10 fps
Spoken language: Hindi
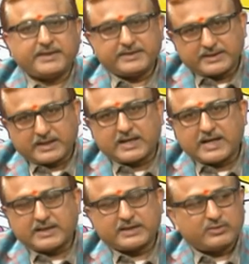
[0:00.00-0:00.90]
कि
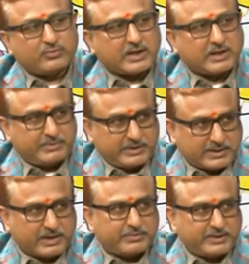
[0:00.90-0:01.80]
सरकार के द्वारा भी
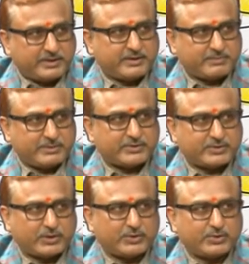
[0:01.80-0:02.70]
काफ़ी जी जी
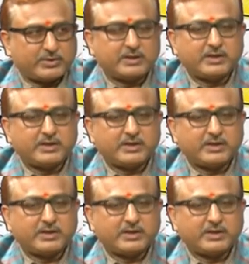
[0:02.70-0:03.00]
बिल्कुल